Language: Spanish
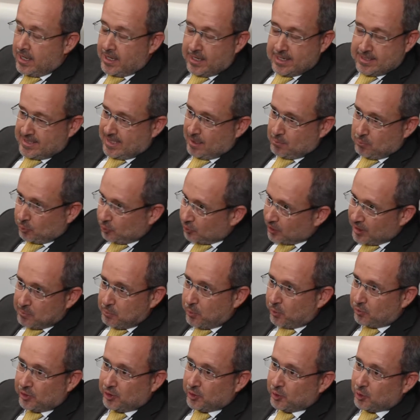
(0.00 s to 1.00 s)
estamos
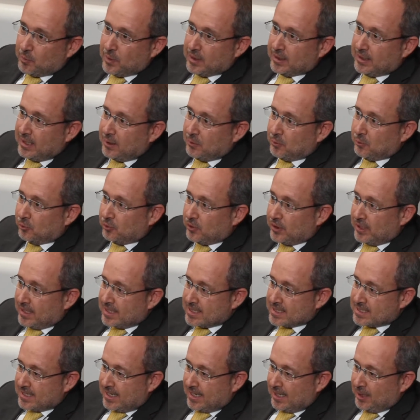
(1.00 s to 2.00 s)
100% metidos y
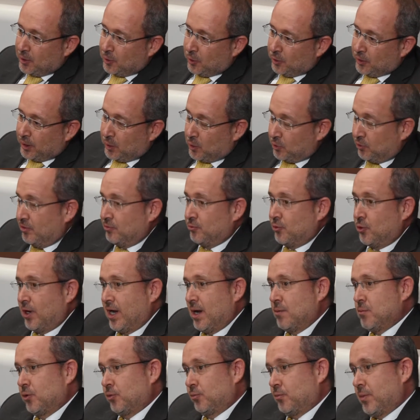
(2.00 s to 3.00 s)
es en donde nos
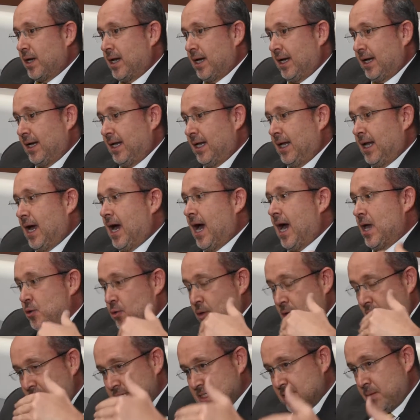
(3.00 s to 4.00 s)
enfocamos para que
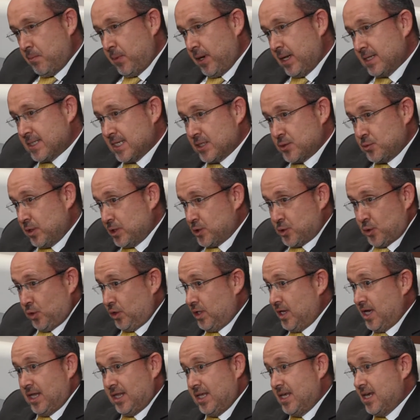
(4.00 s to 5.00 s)
ayudar a las empresas. Nuestro
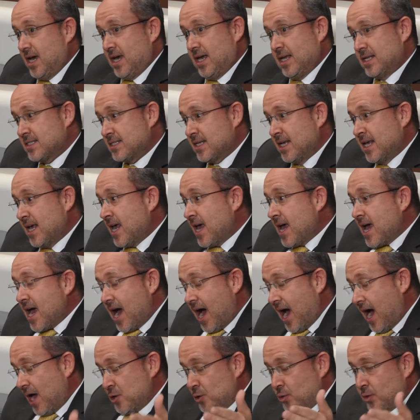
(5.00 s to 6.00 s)
día a día es
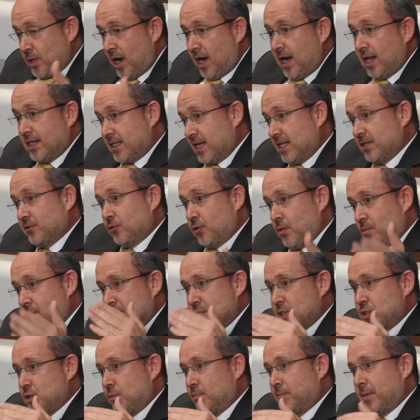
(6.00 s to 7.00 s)
ayudar en la
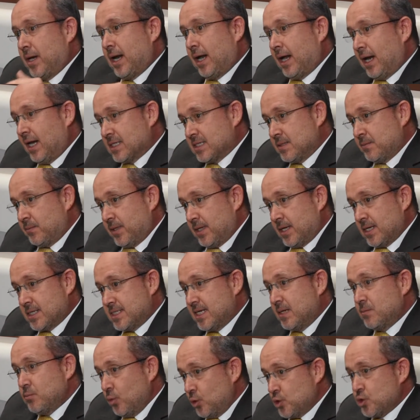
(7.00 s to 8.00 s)
transformación para que las empresas
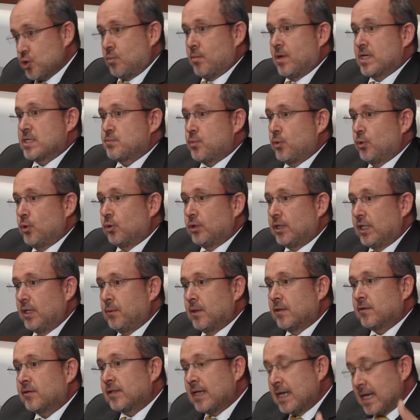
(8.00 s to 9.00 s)
sean mucho más
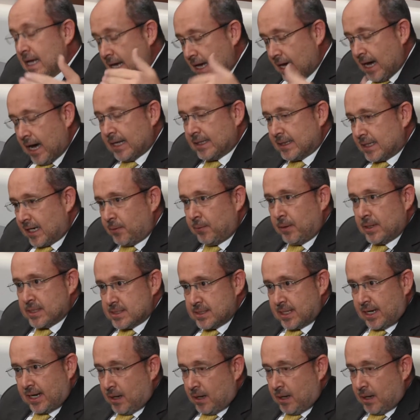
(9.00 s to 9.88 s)
productivas a través de